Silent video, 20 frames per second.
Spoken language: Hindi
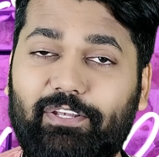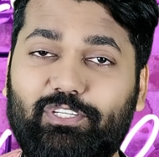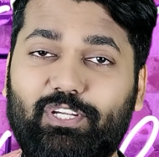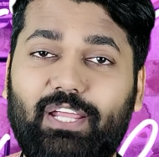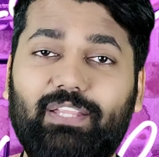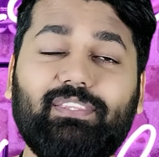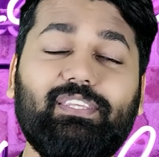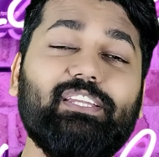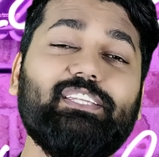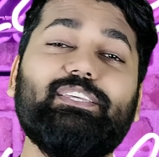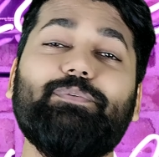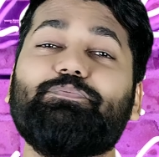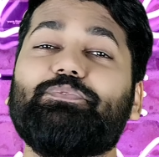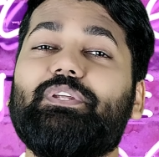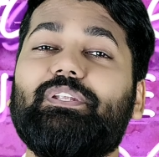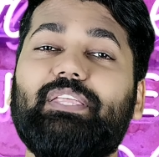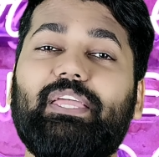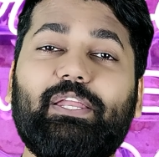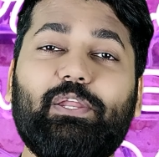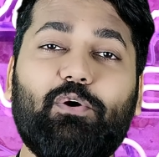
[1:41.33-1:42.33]
8 जेन 3
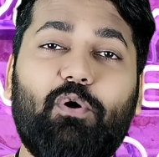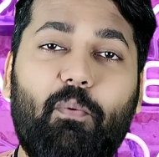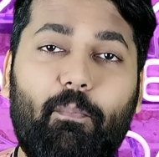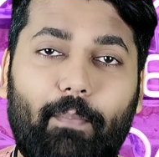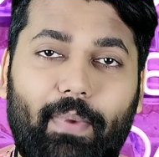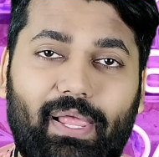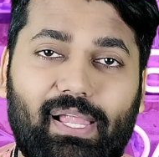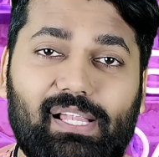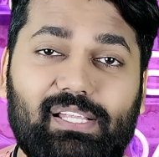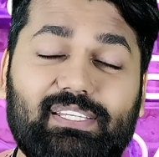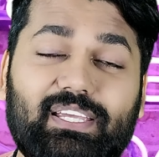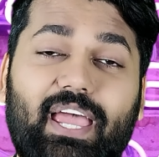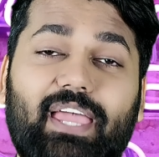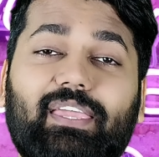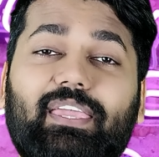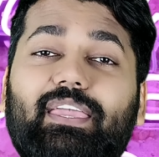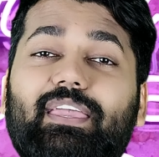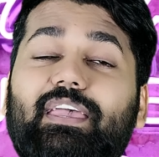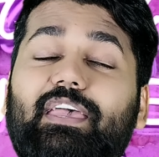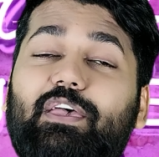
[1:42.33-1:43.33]
चिपसेट देखने को मिल
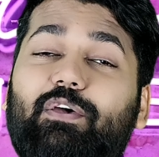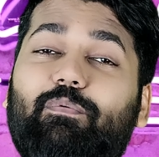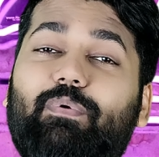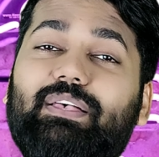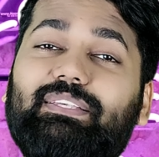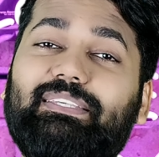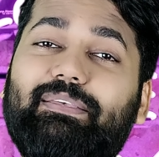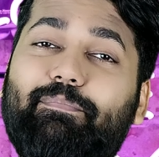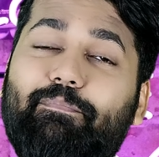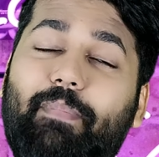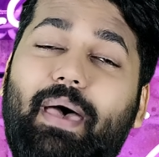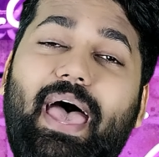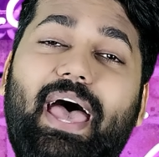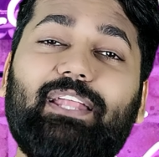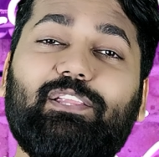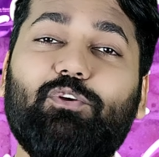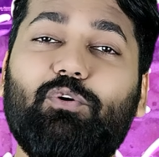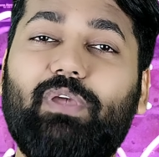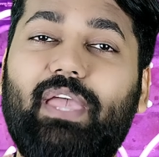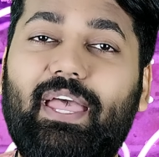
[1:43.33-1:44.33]
जाएगी वैसे
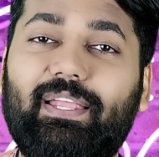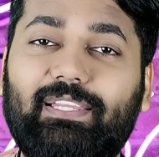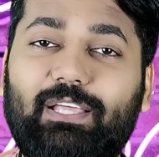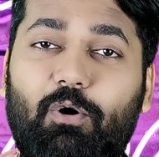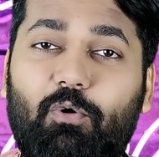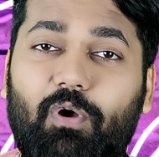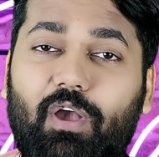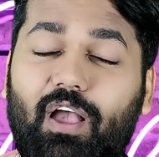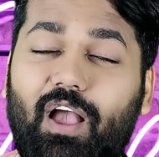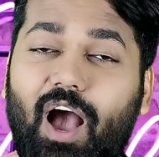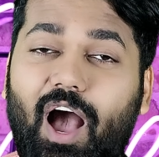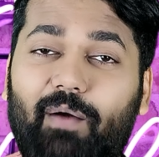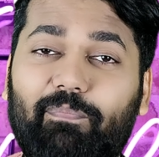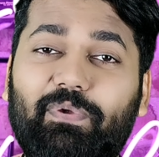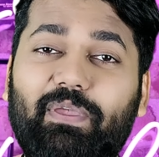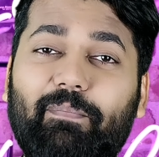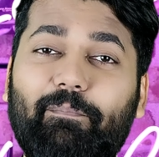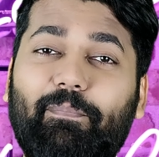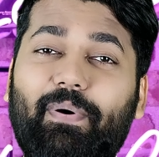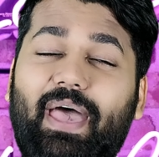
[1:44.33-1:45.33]
मैं तो कहता हूँ
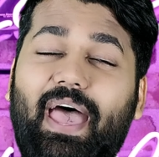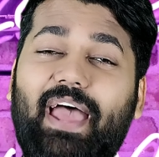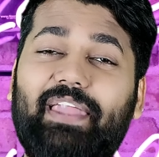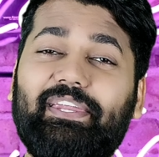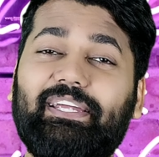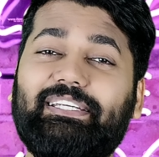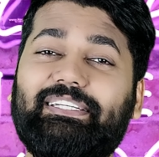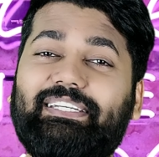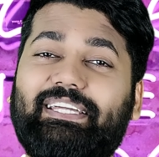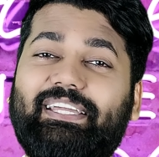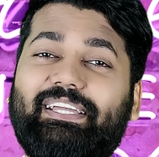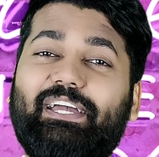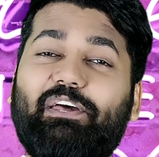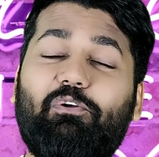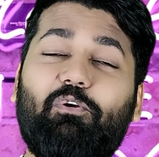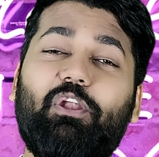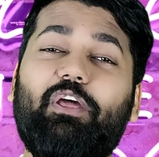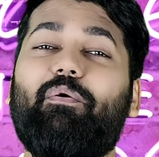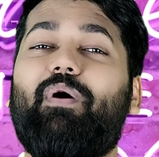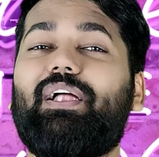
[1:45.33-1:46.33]
काफी भयानक
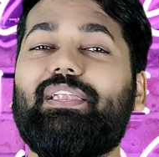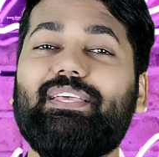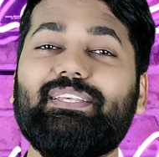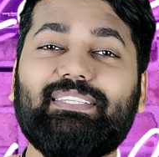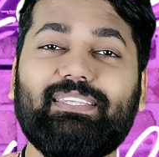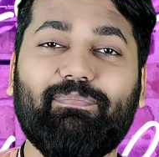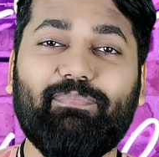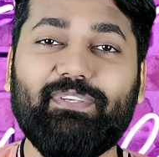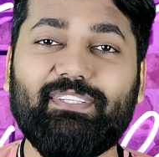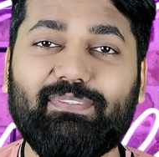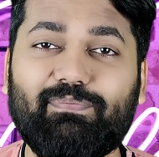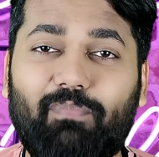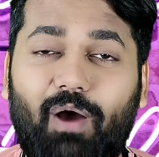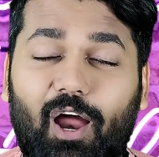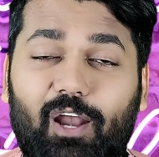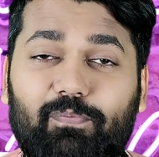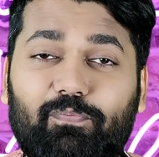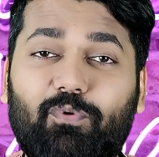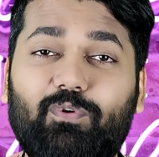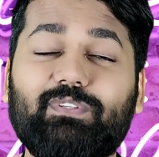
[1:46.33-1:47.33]
टक्कर होने वाली है सभी
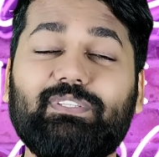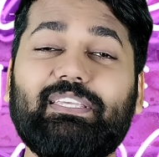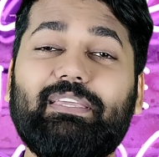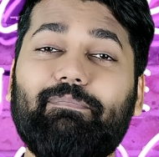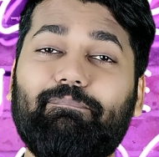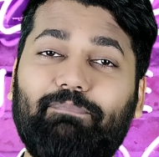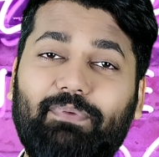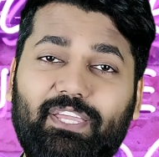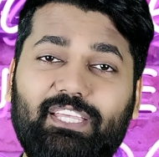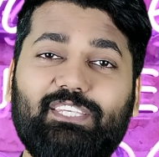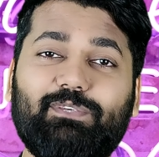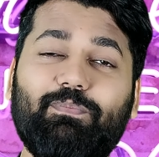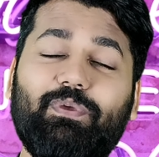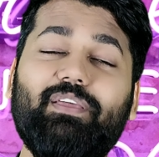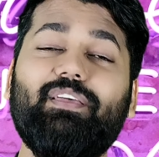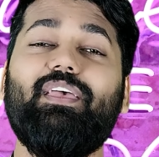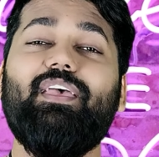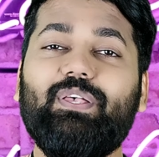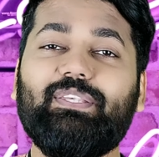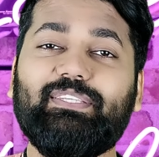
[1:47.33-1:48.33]
स्मार्टफोन्स के बीच
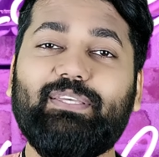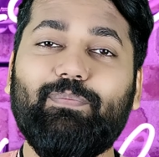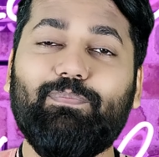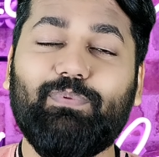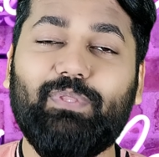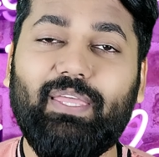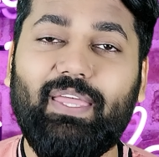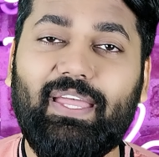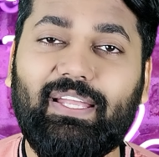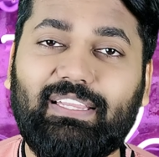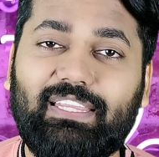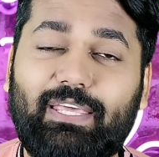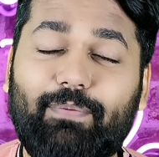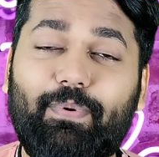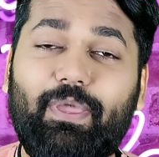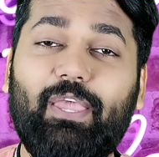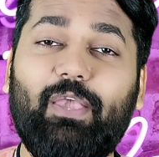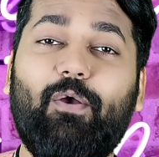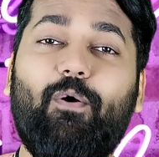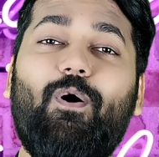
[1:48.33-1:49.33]
में वैसे अब देखते
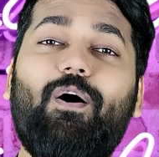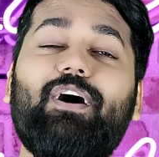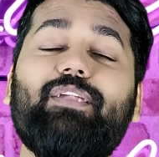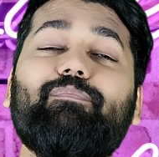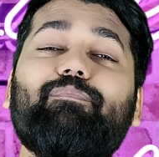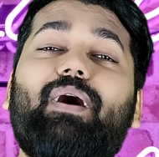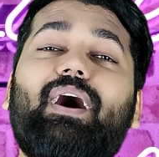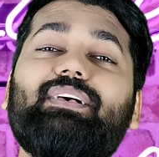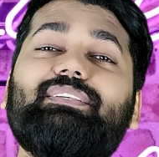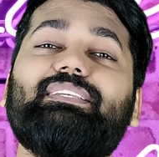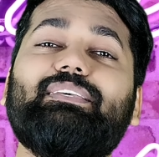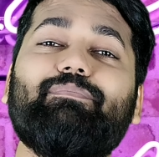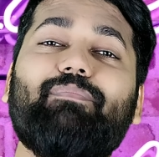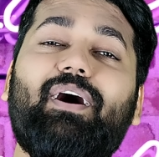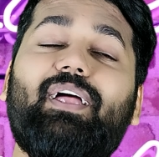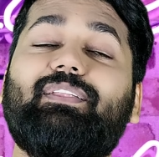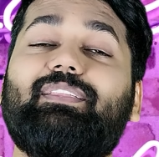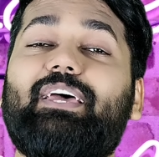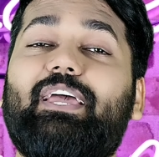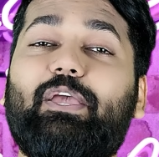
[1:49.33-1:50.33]
भाई कौन बाजी
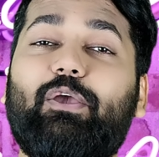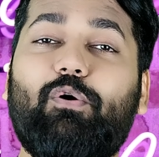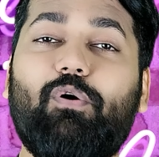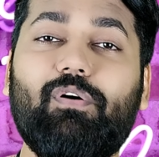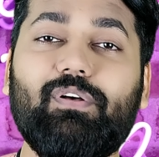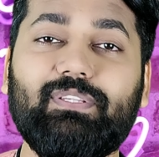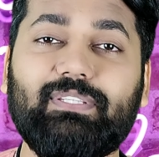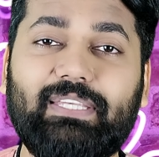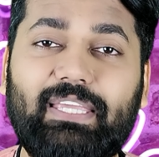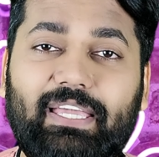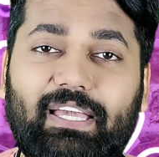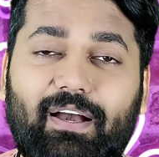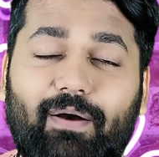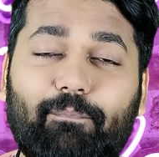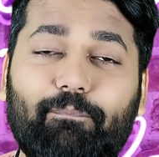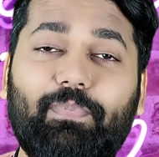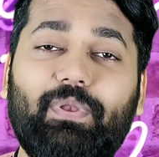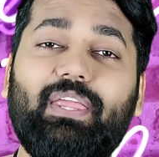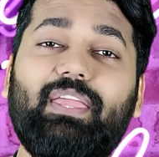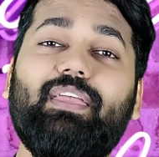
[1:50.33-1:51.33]
मारता है कौन सी
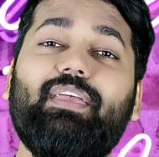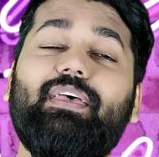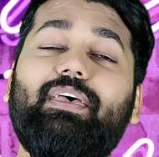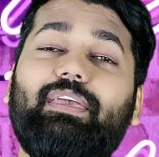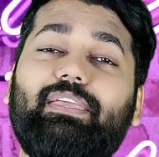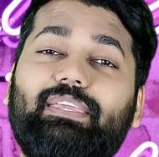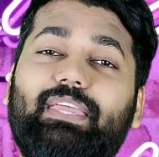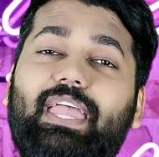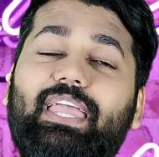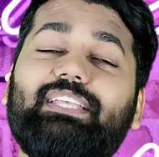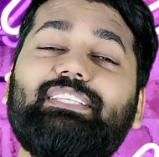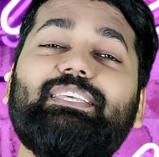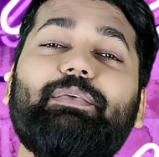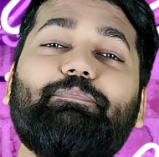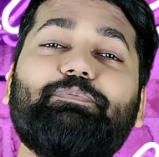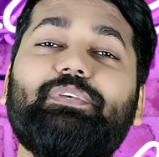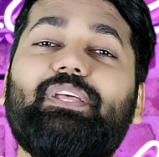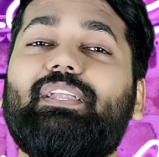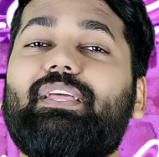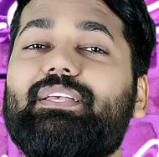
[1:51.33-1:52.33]
कंपनी यही
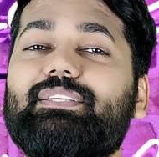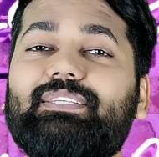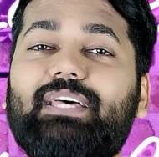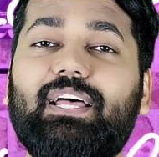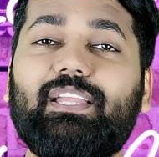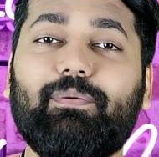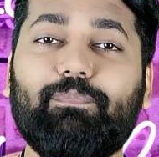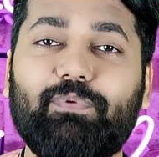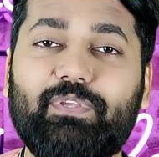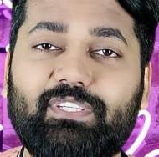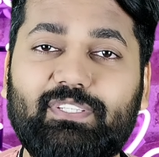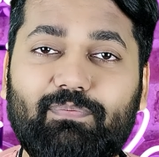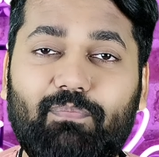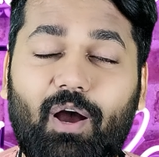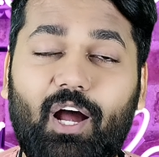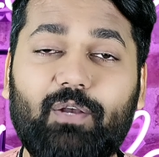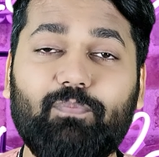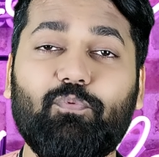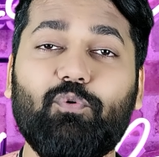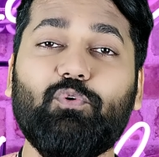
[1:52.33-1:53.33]
चिपसेट के साथ अपने
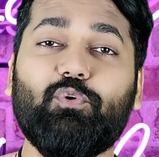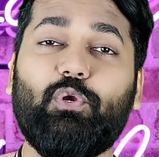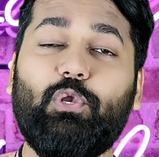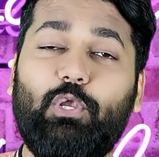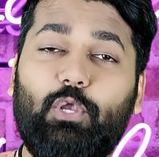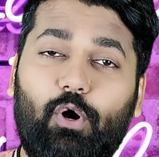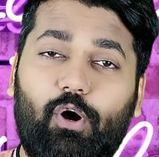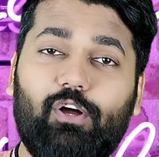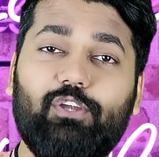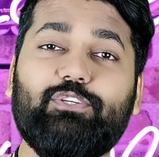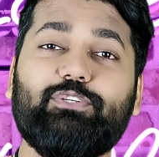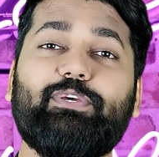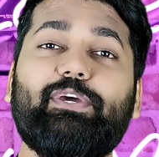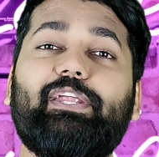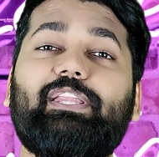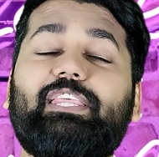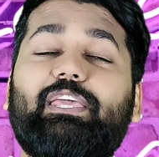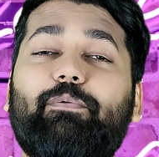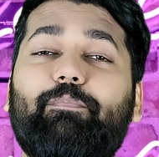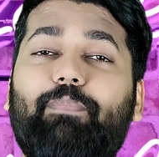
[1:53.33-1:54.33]
स्मार्टफोन को लॉन्च
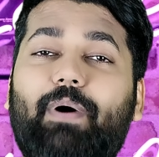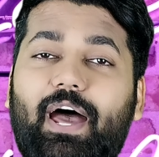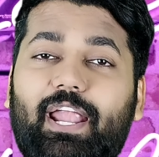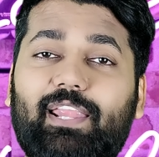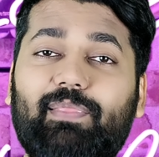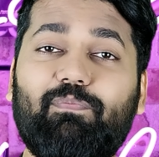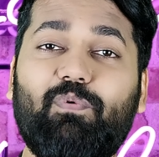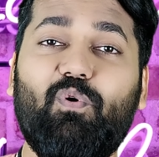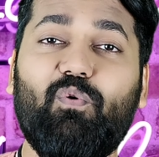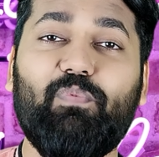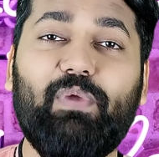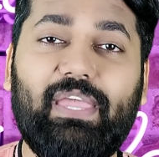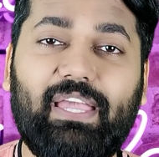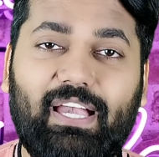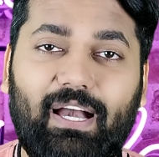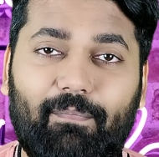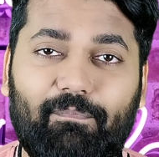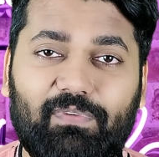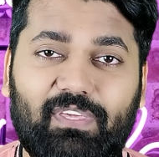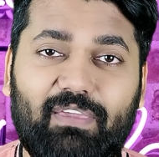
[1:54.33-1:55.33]
करती है भारत में वो भी
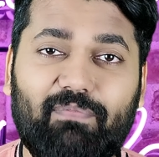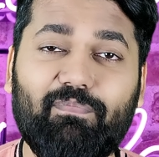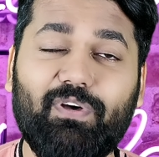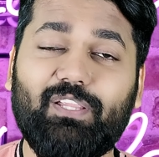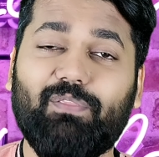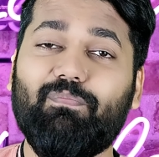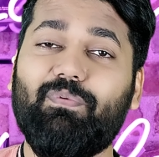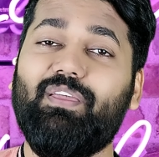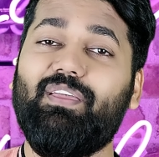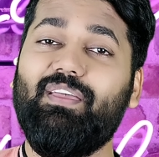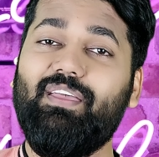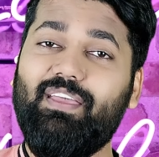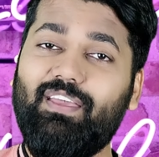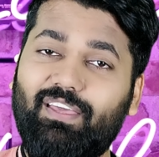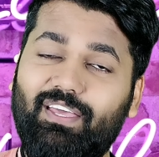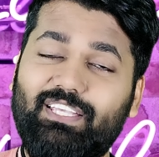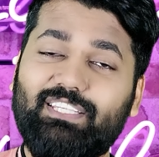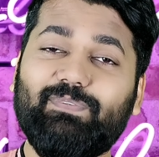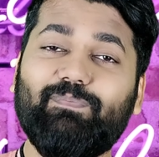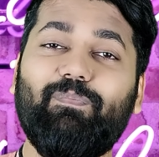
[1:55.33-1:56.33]
कम कीमत में
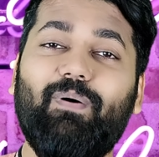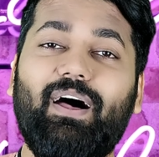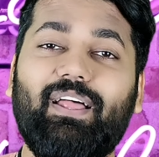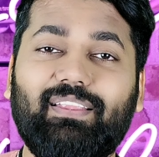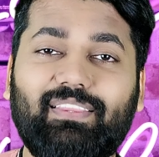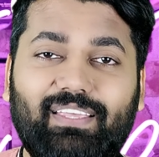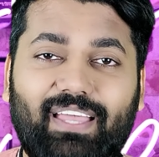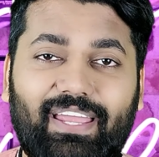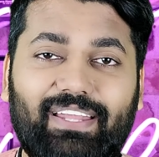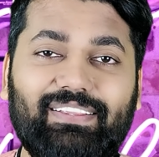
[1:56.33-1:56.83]
इस बात का